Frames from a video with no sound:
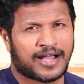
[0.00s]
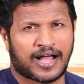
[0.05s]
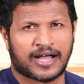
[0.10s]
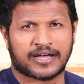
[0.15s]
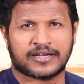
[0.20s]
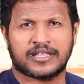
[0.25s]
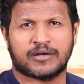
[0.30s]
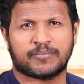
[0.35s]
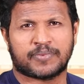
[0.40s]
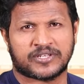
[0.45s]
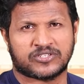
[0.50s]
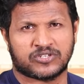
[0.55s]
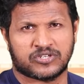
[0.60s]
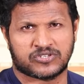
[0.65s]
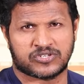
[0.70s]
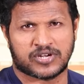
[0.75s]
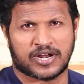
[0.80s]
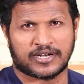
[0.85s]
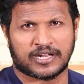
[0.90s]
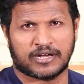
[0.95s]
அங்கே தான்
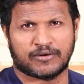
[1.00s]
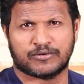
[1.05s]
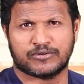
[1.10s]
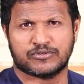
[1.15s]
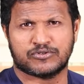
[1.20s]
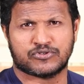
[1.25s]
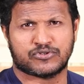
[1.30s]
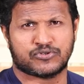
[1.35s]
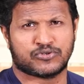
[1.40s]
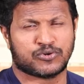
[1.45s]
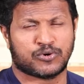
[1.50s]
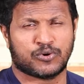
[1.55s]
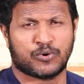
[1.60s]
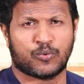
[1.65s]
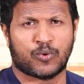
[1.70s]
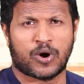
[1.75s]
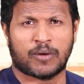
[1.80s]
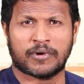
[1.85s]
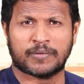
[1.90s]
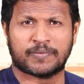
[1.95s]
பிரச்சனை ஸ்டார்ட் ஆகும் ஸோ
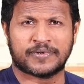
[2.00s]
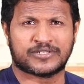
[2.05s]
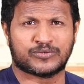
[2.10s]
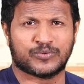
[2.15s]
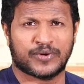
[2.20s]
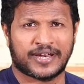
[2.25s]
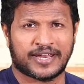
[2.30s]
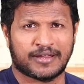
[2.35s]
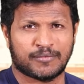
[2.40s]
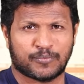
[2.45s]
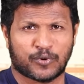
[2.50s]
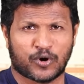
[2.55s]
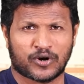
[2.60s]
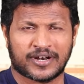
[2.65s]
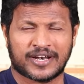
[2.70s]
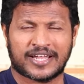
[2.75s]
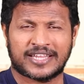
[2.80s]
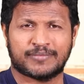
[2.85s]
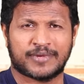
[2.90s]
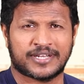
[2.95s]
வார்ம் அப் இஸ் வெரி
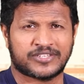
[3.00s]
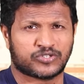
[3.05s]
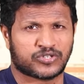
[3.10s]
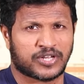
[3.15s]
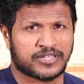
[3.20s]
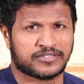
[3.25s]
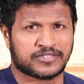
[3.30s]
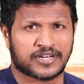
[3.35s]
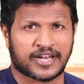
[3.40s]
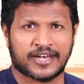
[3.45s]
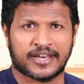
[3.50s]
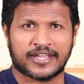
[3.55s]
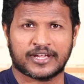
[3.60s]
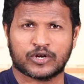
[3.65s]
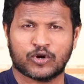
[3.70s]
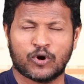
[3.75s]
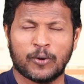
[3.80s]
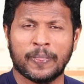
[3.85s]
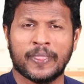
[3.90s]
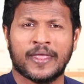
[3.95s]
இம்பார்ட்டன்ட் அதே மாதிரி ஸ்ட்ரென்த்
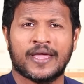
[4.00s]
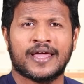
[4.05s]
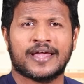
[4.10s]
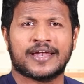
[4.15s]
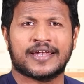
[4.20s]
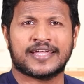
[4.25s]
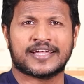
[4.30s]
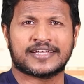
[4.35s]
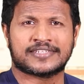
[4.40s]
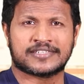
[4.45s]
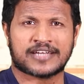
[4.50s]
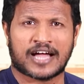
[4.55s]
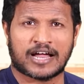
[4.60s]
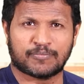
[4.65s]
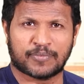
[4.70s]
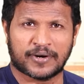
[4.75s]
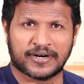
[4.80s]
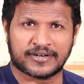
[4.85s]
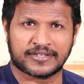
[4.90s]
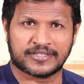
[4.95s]
ட்ரைனிங்க்கும் நீங்கள்
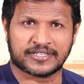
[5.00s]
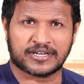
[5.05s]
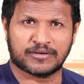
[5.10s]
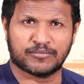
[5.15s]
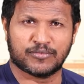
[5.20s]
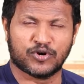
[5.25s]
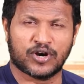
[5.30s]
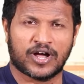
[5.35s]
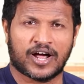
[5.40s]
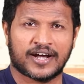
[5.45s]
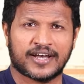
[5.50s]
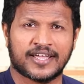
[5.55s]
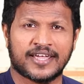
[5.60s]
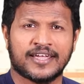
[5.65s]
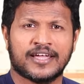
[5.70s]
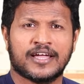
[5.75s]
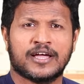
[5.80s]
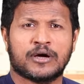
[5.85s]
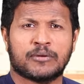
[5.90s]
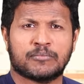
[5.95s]
ஸ்டார்ட் பண்ணுறதுக்கு முன்னாடி
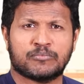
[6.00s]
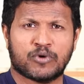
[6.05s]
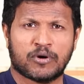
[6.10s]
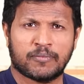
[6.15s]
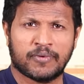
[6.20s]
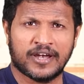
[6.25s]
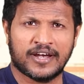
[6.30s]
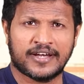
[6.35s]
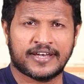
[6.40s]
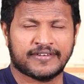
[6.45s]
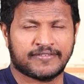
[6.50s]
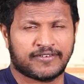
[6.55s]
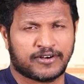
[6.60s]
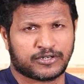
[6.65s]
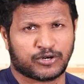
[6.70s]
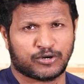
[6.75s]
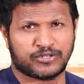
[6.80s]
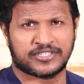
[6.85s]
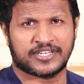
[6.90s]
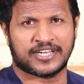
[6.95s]
மொபிலிட்டி
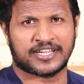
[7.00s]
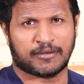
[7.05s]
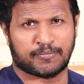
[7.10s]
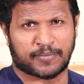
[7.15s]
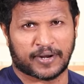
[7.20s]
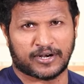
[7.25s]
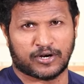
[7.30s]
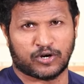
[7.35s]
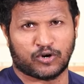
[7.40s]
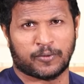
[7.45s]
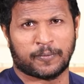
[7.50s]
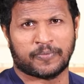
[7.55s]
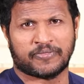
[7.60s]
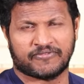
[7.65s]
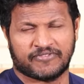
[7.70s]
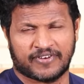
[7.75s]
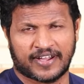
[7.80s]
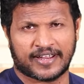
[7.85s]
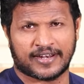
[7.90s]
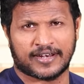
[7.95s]
ஒர்க் அவுட்ஸ் நீங்கள் பண்ணணும்
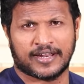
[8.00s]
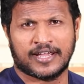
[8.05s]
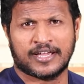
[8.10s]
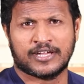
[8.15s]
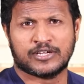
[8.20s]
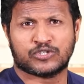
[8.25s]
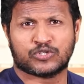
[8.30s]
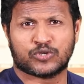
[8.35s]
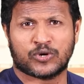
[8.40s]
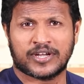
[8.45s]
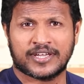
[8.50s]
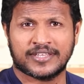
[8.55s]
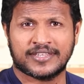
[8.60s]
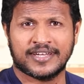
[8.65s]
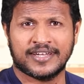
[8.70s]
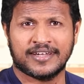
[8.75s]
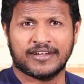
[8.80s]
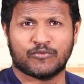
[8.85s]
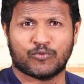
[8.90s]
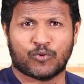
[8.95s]
ஃபைன் ஸோ
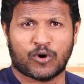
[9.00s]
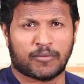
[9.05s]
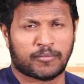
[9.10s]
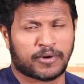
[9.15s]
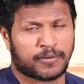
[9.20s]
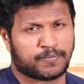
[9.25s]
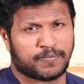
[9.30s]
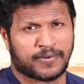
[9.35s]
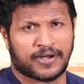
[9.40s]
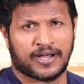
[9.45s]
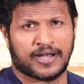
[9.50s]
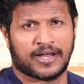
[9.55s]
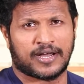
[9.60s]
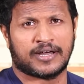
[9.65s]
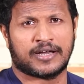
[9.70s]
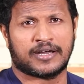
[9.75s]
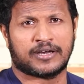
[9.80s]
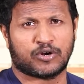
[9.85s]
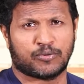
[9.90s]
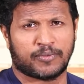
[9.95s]
இது வார்ம் அப்
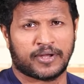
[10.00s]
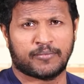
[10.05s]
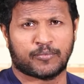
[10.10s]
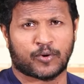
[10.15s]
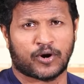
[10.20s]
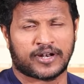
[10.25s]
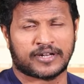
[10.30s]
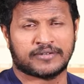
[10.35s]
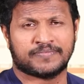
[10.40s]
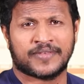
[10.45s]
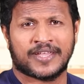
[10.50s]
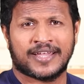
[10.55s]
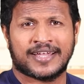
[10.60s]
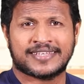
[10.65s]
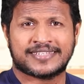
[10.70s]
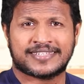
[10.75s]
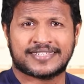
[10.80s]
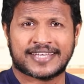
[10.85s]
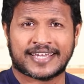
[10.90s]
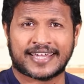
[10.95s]
ரொம்ப இம்பார்ட்டன்ட்
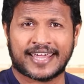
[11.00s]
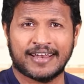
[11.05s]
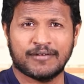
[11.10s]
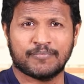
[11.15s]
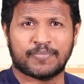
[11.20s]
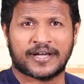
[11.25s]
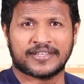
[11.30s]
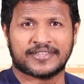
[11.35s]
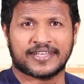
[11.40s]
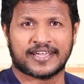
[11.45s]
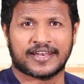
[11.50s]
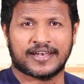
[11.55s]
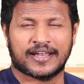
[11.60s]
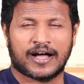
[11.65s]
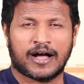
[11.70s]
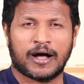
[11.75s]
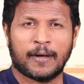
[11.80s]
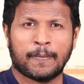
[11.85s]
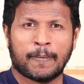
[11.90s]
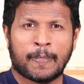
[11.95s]
செகண்ட் பார்த்தீங்கன்னா